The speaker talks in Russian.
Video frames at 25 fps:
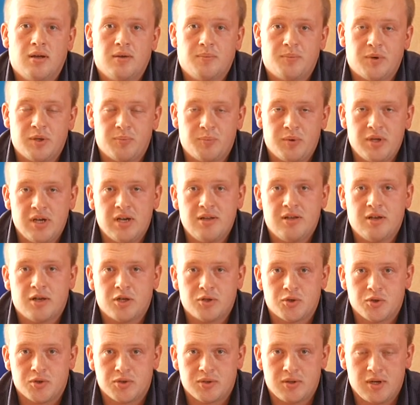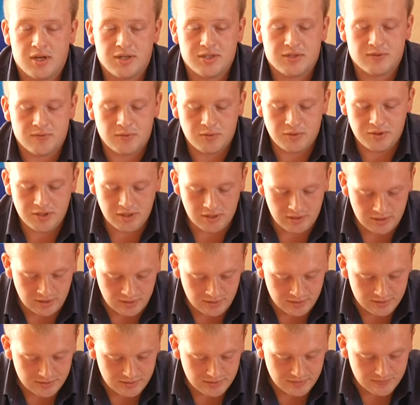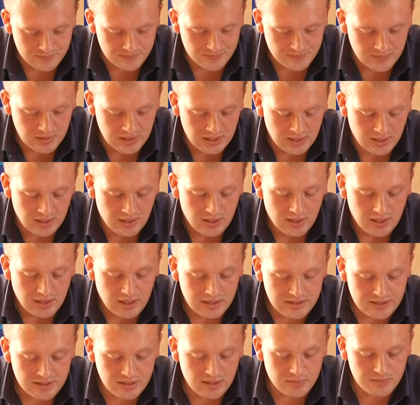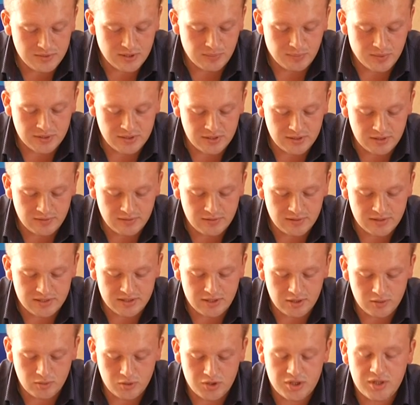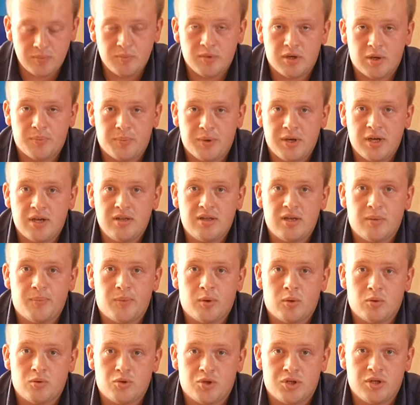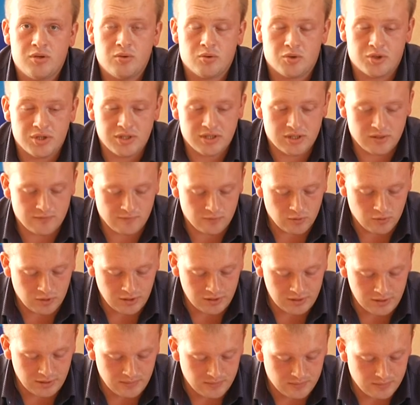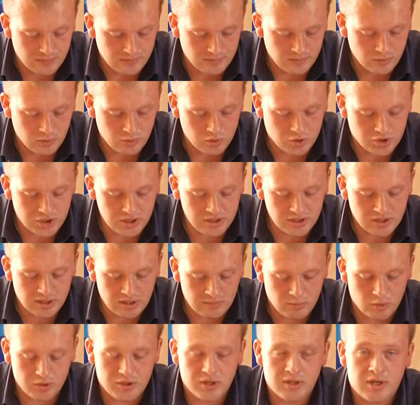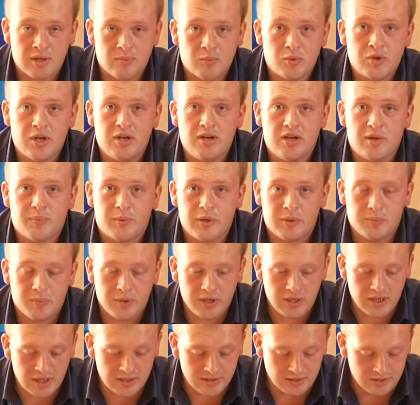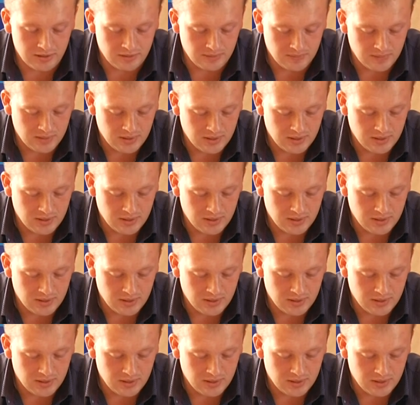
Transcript: предприятия осуществляют свою деятельность. Отделом а запланированы следующие мероприятия по улучшению жизни в городе. Улучшение работы коммунальных предприятий,